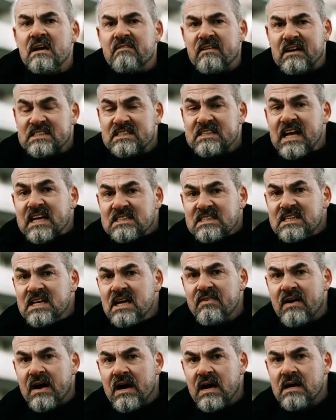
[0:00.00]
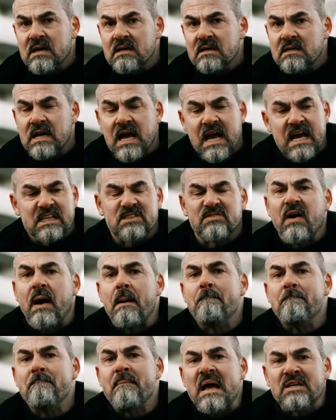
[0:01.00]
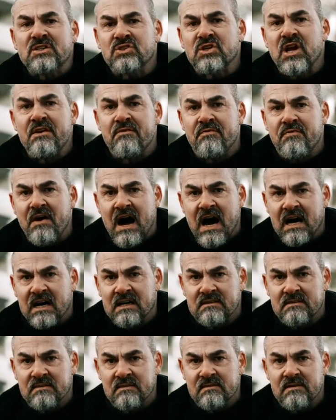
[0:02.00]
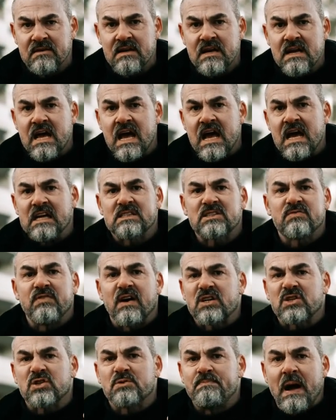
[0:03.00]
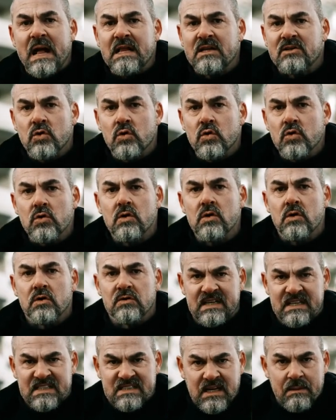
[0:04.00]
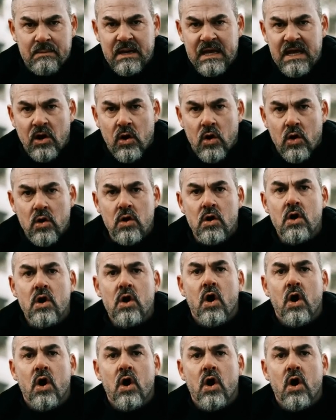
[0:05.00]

Was das hier war, es war menschenverachtend. Es war Spaltung, Diskriminierung